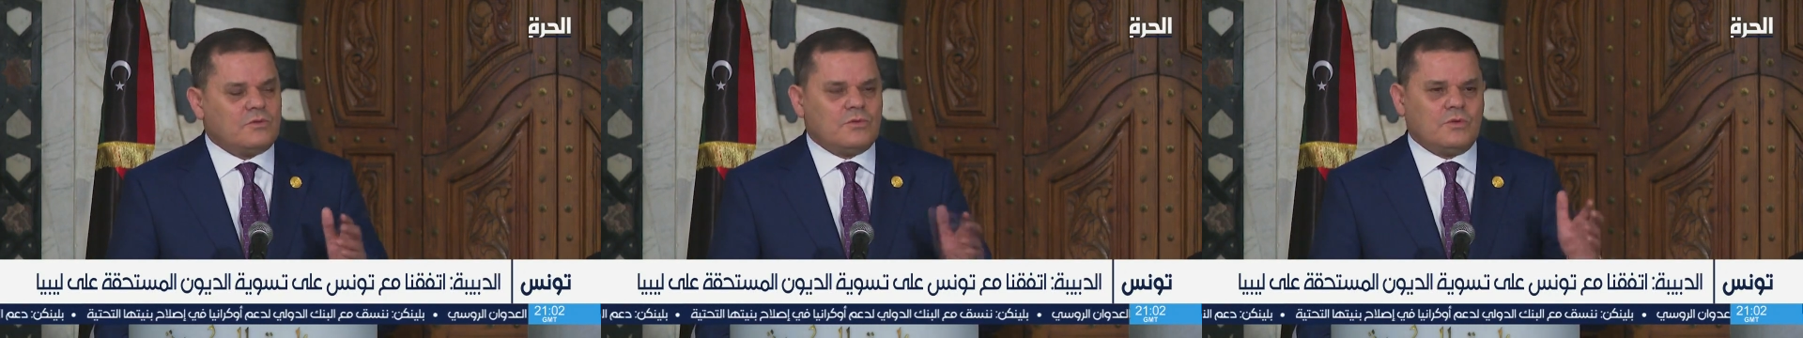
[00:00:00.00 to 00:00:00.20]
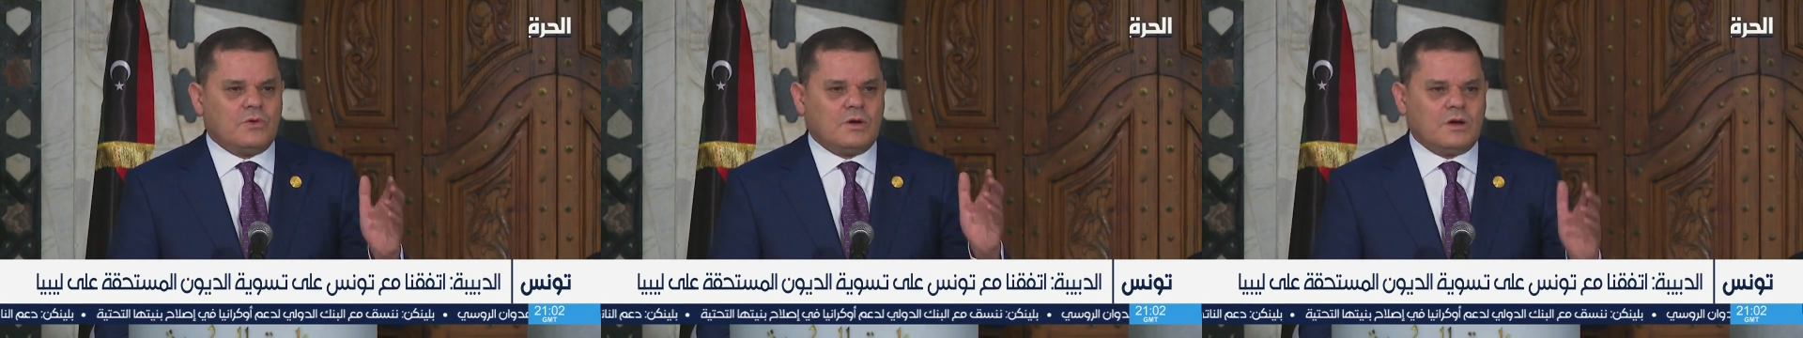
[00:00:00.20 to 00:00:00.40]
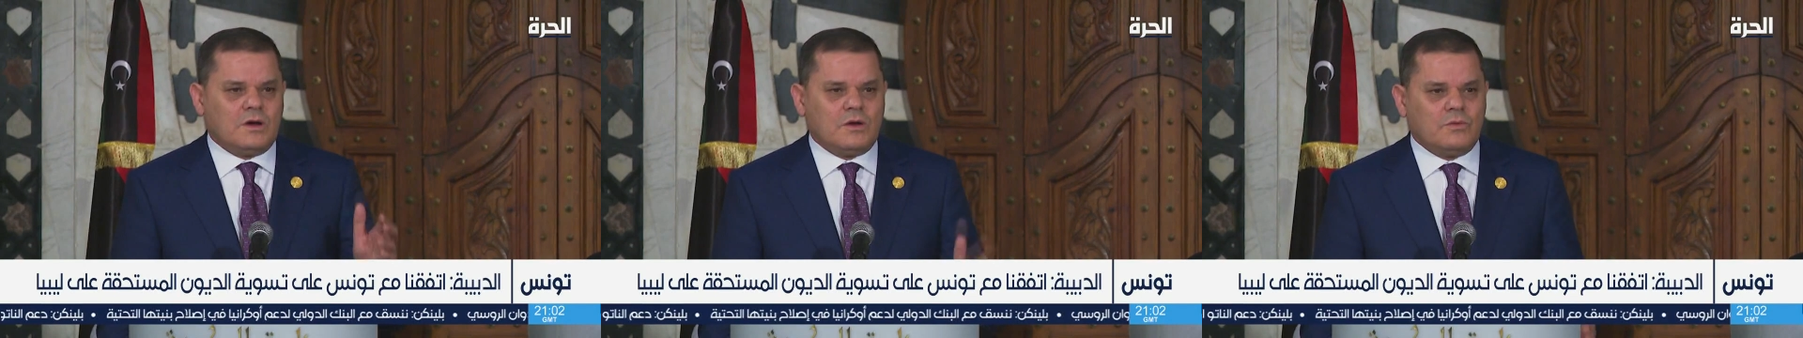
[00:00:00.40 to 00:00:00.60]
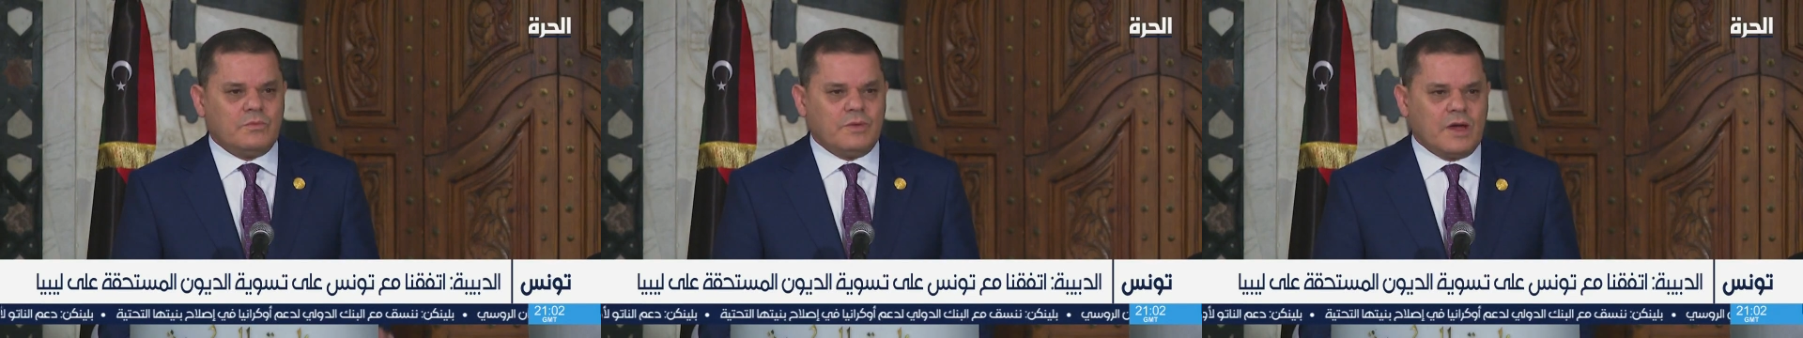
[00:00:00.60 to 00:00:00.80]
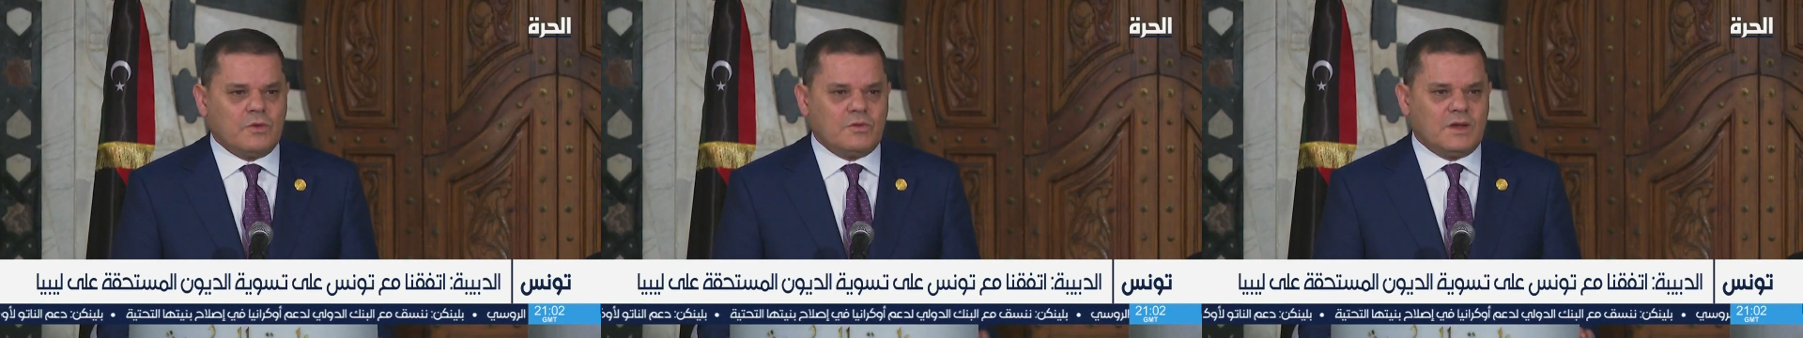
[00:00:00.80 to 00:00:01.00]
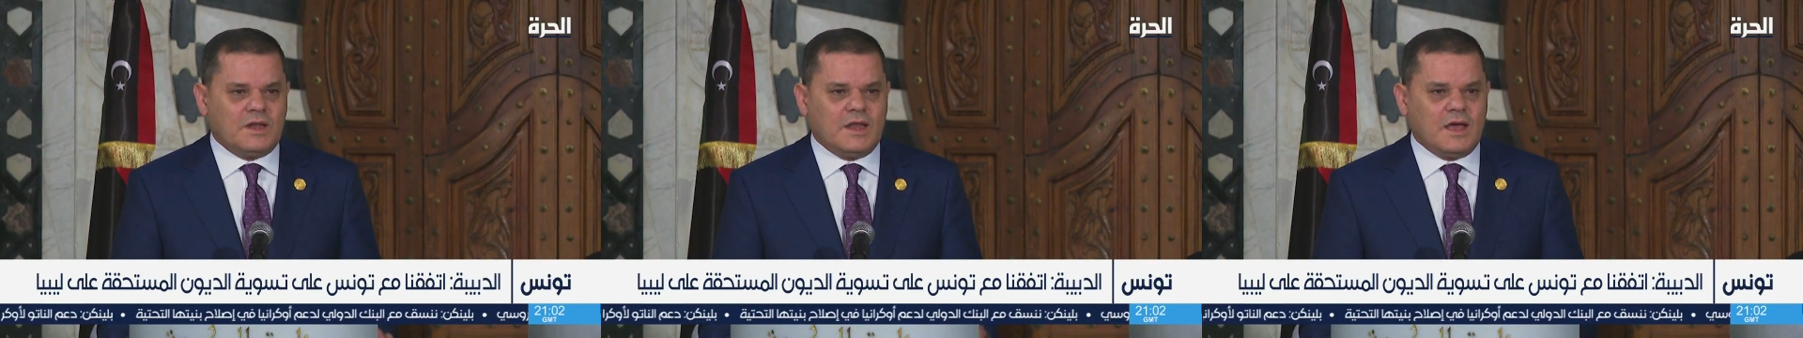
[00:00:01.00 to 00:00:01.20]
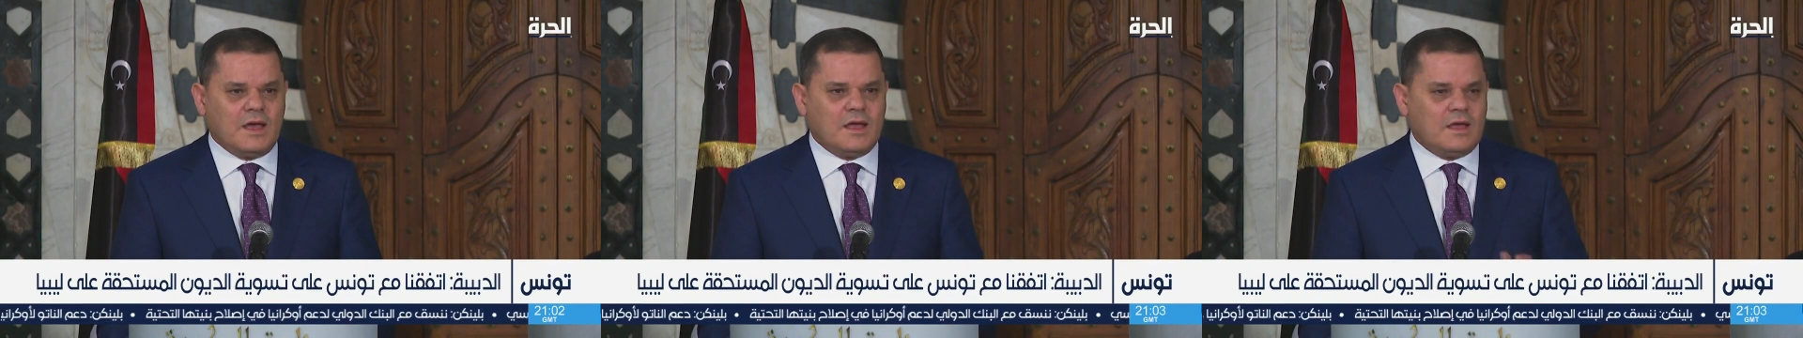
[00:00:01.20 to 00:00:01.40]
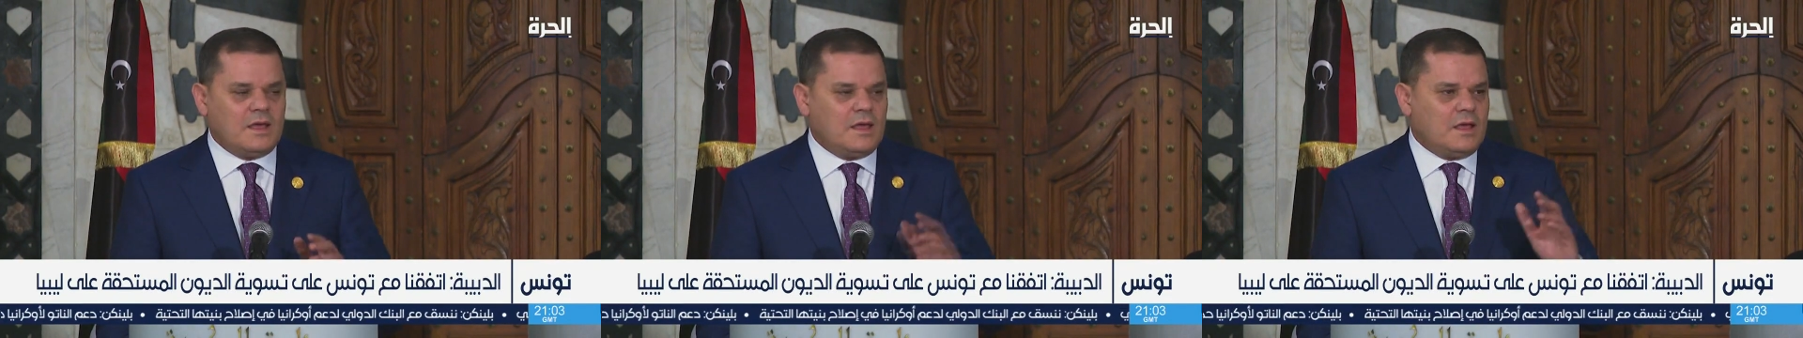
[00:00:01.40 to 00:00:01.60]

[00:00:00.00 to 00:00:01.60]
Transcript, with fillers: وبعون الله